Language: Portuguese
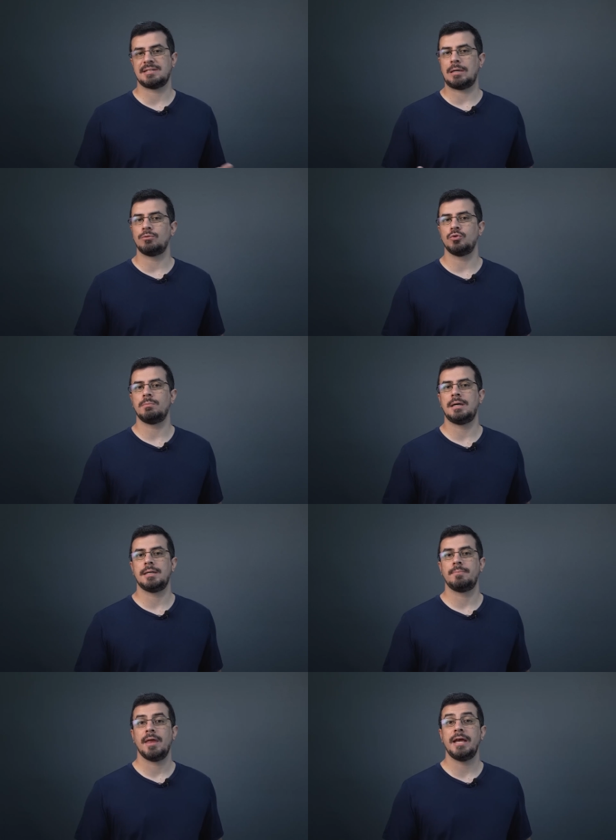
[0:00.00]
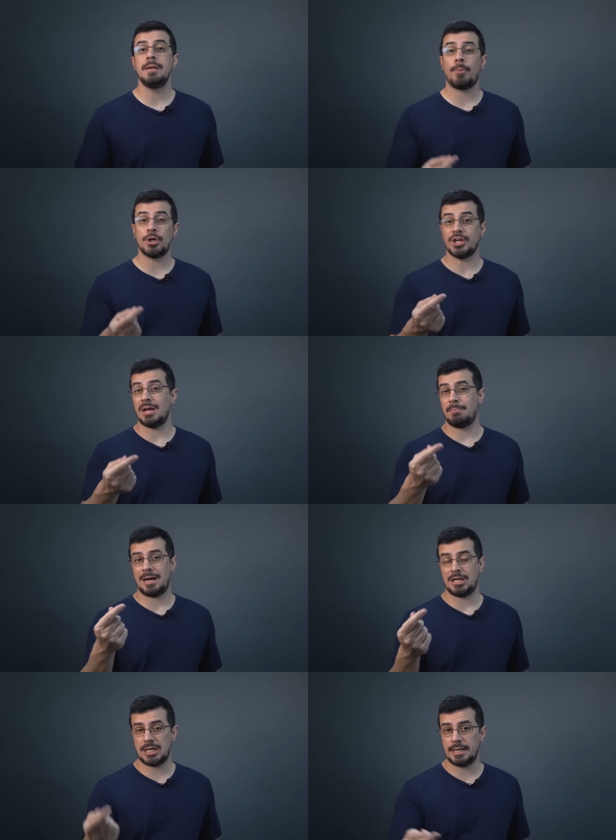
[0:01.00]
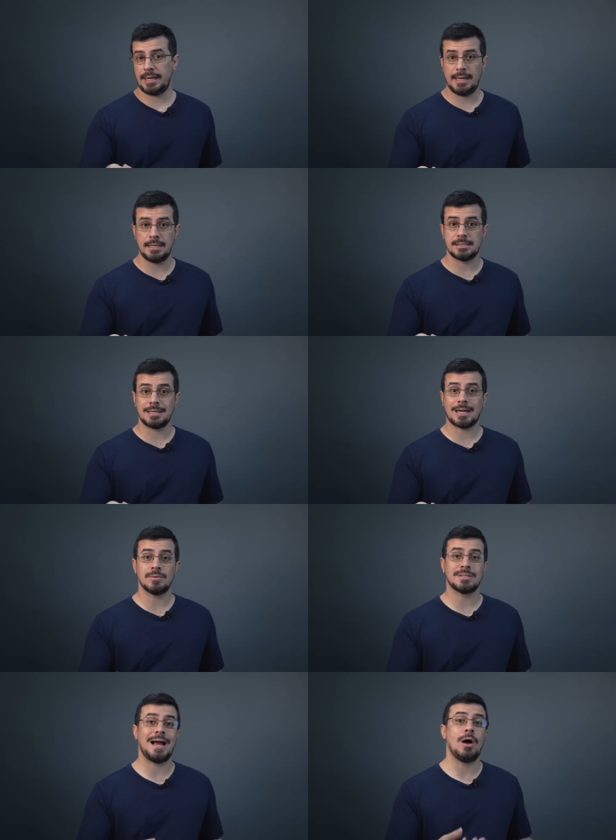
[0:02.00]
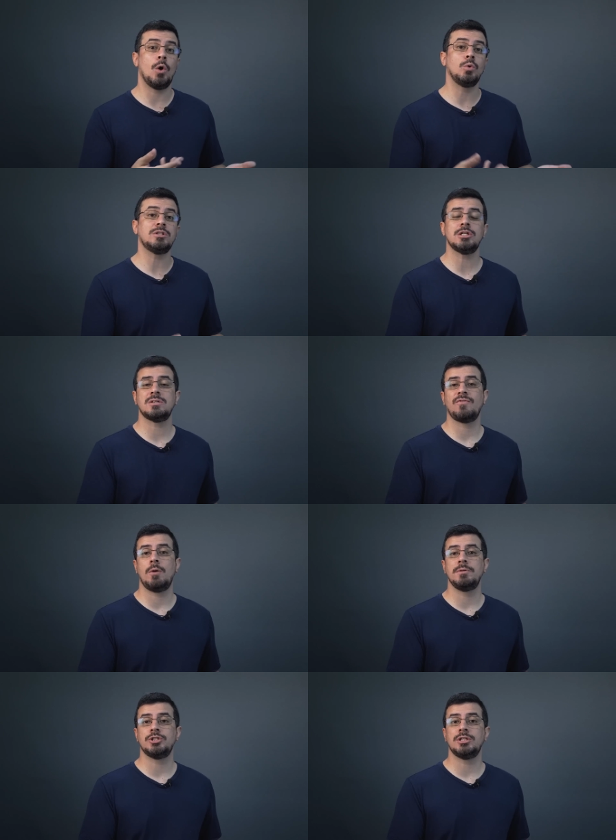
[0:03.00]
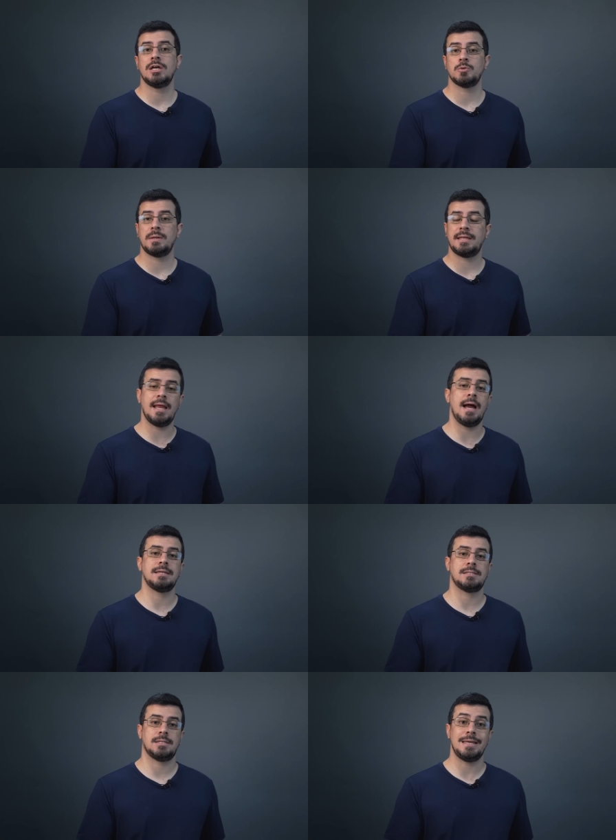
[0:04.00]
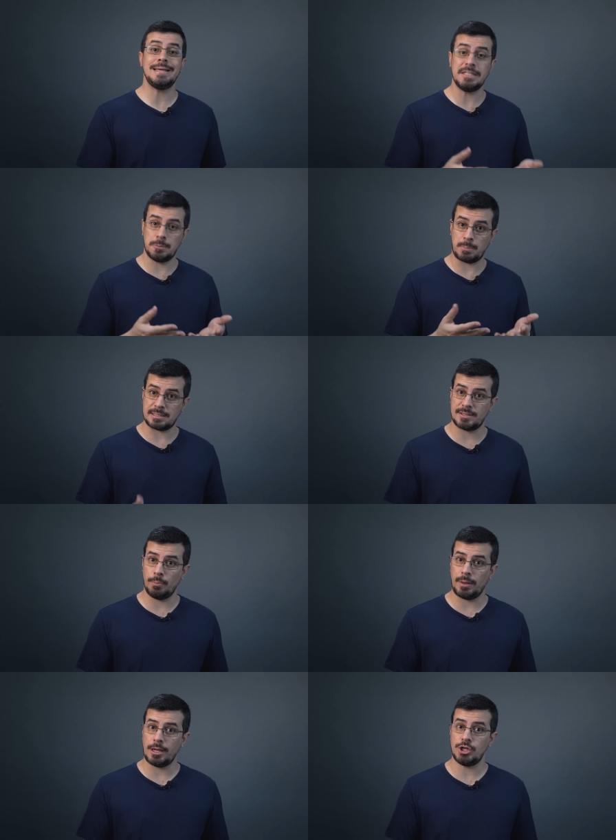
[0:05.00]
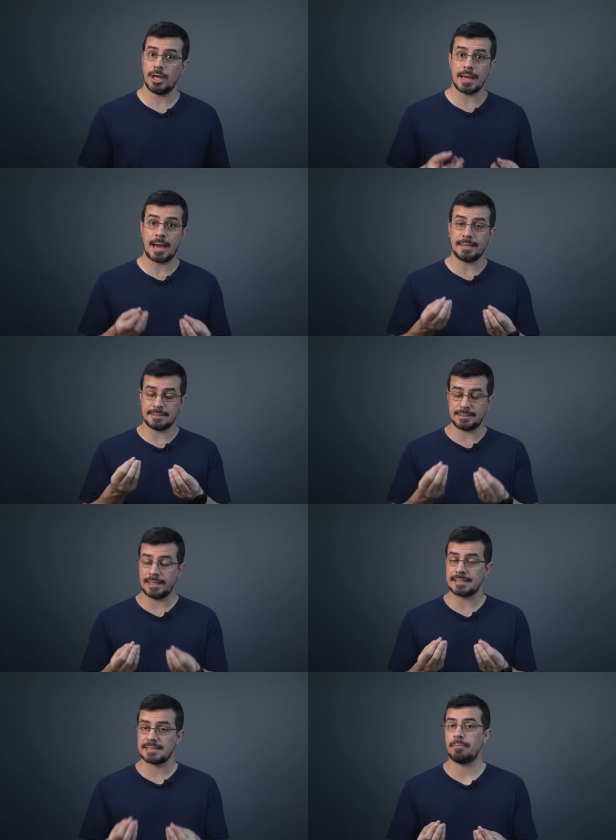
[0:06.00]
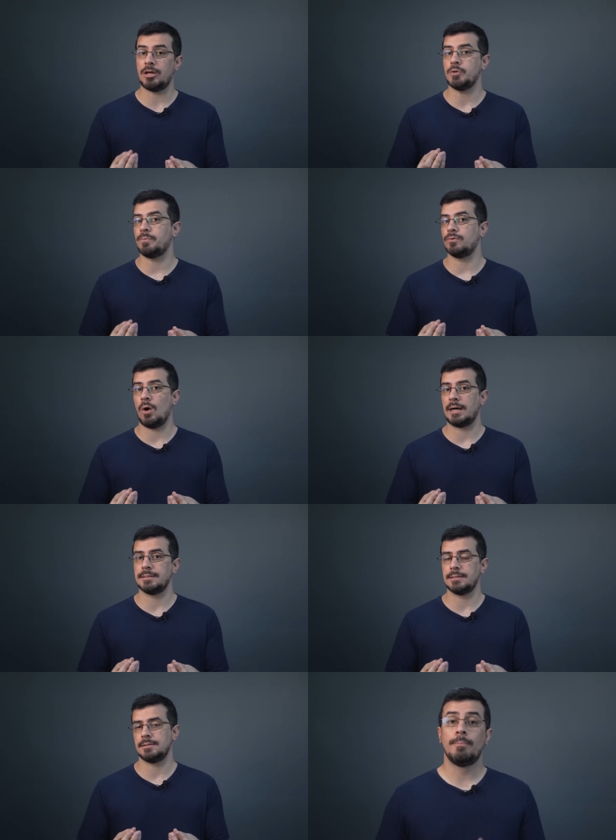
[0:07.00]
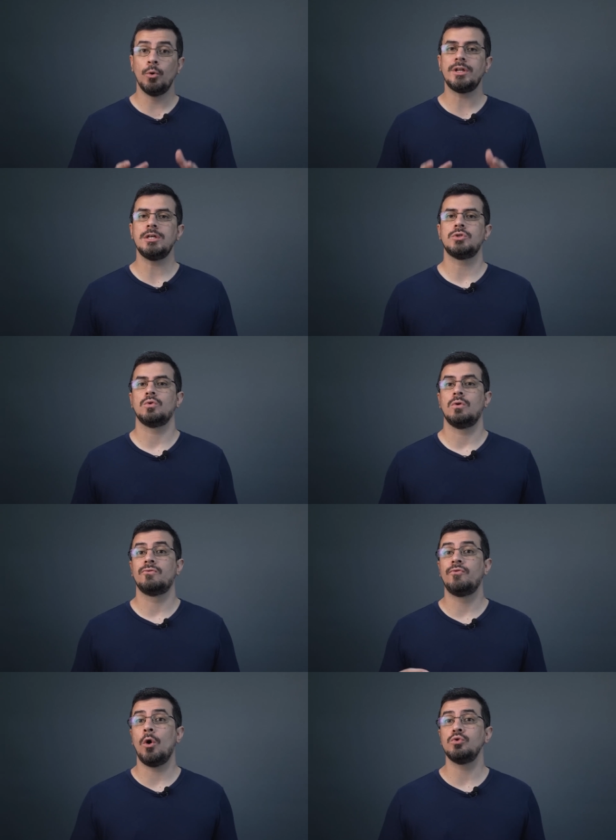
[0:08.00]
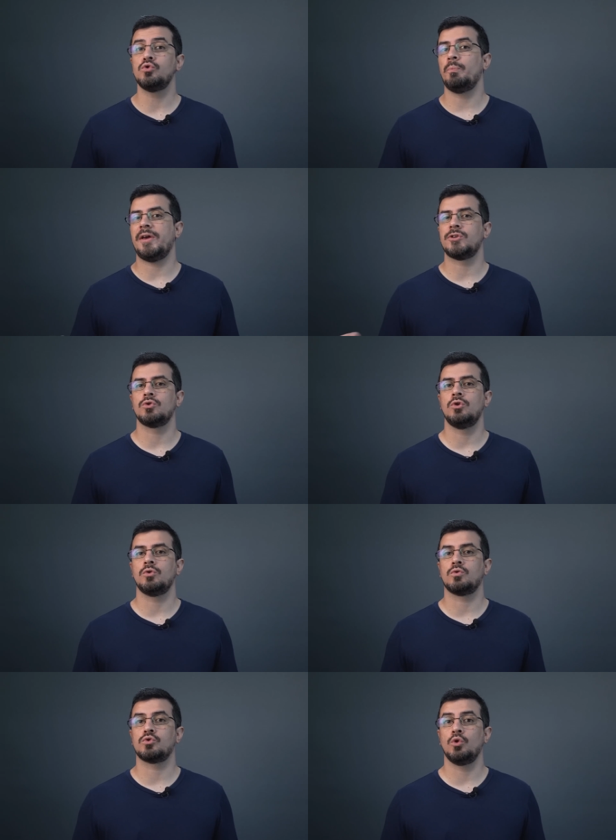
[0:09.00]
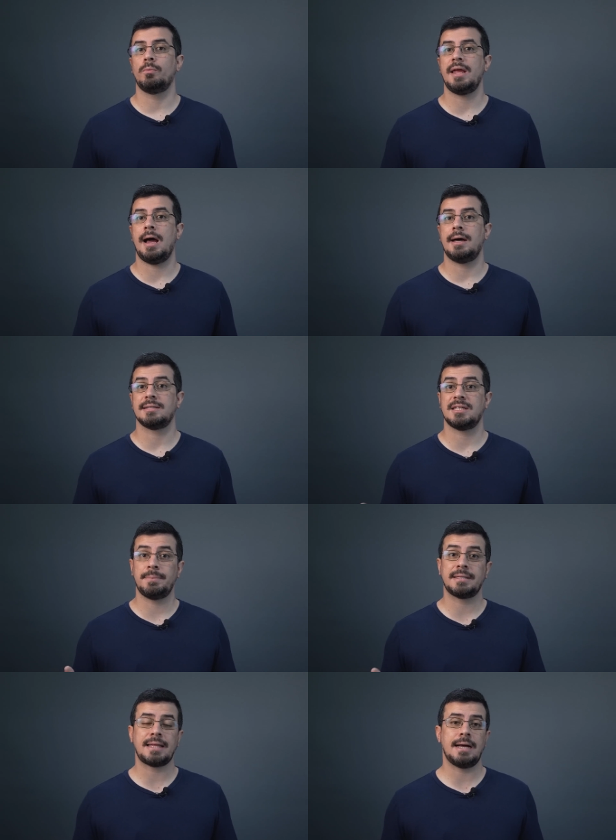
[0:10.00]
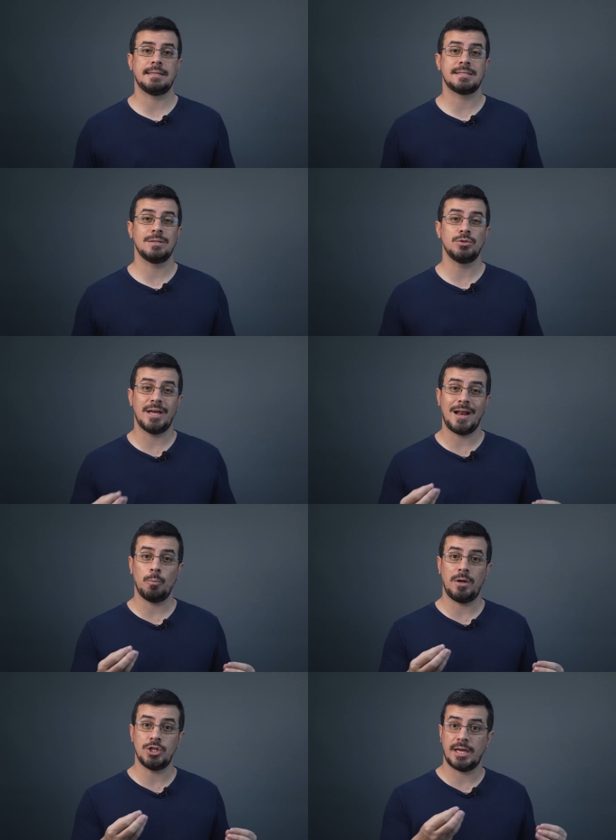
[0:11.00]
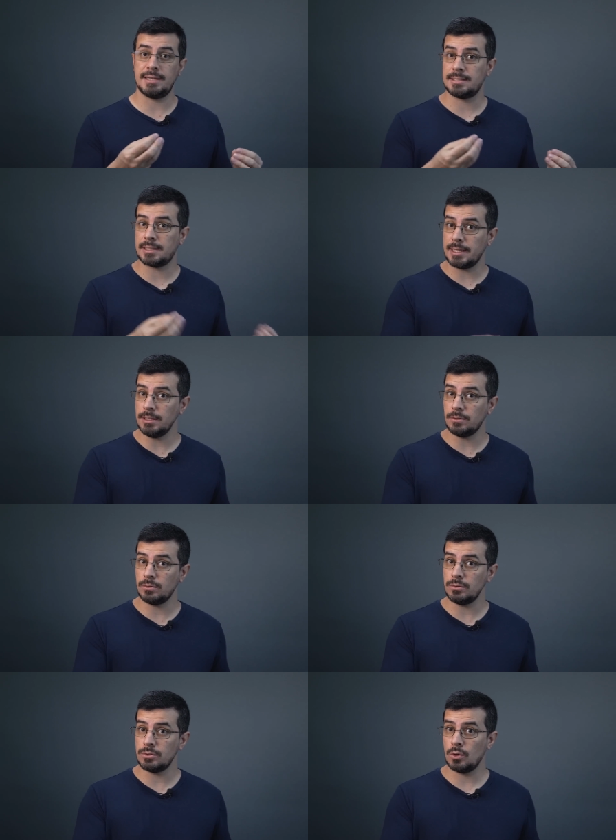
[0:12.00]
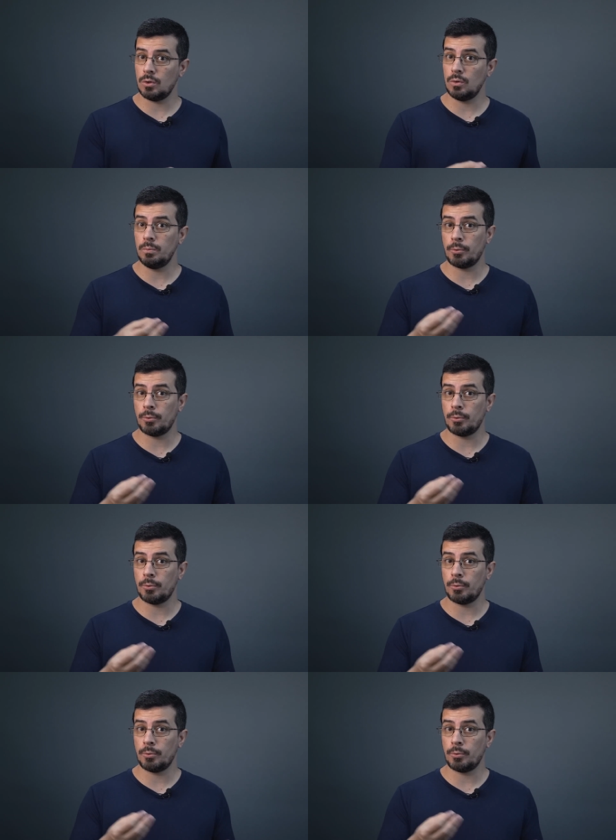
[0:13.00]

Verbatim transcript: à saúde humana, ele pode quebrar janelas e causar outras formas de danos materiais, especialmente em áreas densamente povoadas. Por isso, voos supersônicos sobre áreas habitadas são geralmente restritos ou